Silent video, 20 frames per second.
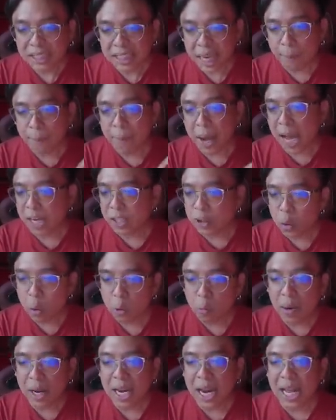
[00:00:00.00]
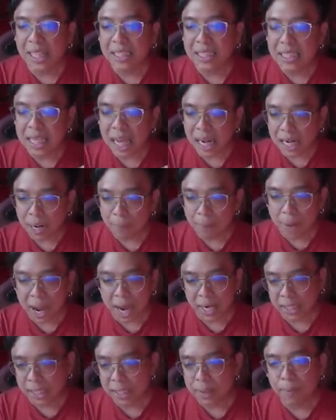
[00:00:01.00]
จะผ่านช่วงเวลาที่ยากลำ
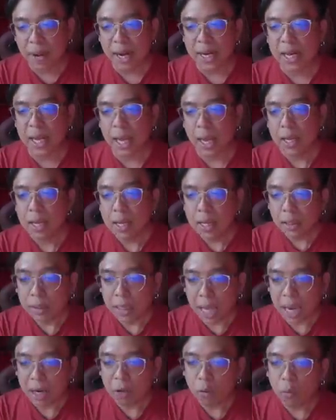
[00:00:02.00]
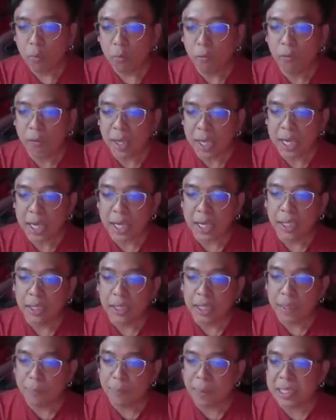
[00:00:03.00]
บากนี้ไปเนี่ยทั้งลูฟี่
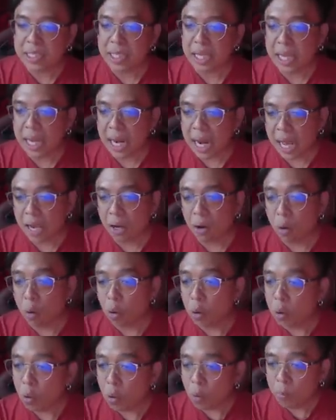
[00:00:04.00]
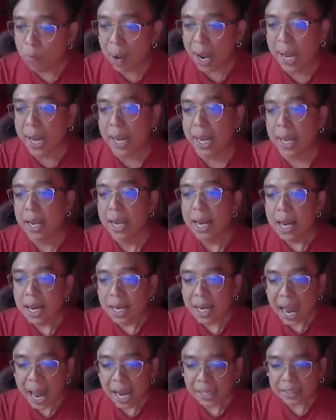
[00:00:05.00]
ที่เป็นสัญลักษณ์ของคนรุ่นใหม่
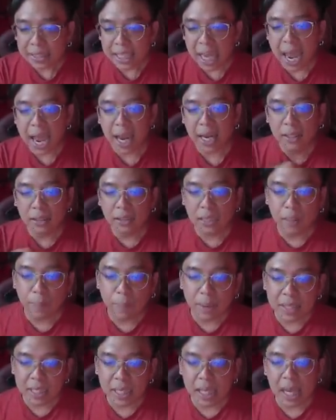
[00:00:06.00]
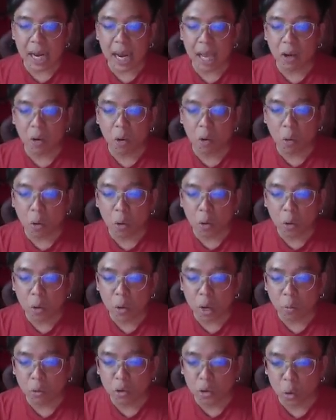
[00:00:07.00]
และแชงที่เป็นสัญลักษณ์ของคนรุ่
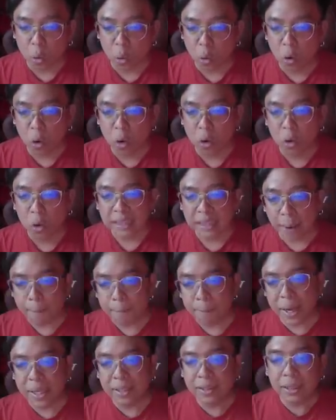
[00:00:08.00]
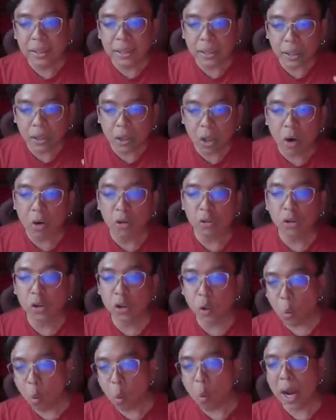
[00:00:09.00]
นอาวุโสจำเป็นที่จะต้อง
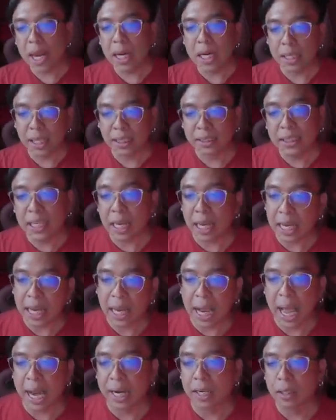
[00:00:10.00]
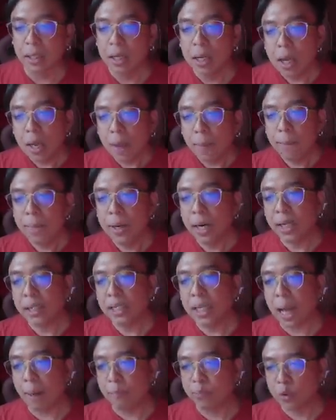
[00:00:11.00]
ช่วยเหลือซึ่งกันและกัน เหมือน
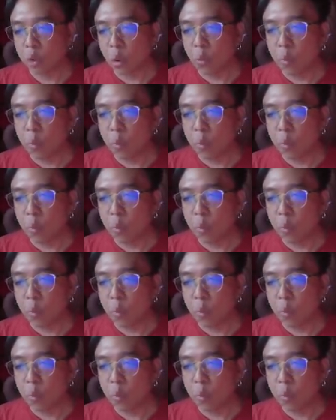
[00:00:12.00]
กับท